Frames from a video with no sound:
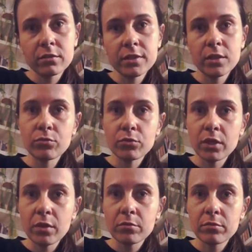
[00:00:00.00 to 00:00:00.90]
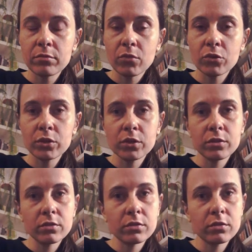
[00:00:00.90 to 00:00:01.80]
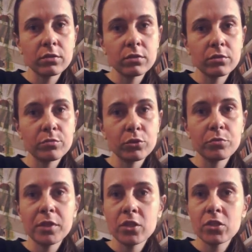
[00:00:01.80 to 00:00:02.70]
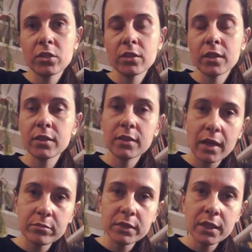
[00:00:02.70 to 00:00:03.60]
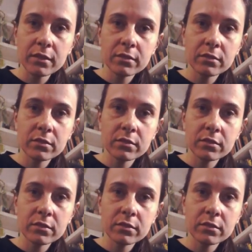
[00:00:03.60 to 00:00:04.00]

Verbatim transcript: zarówno dla moich podopiecznych, jak i dla mnie,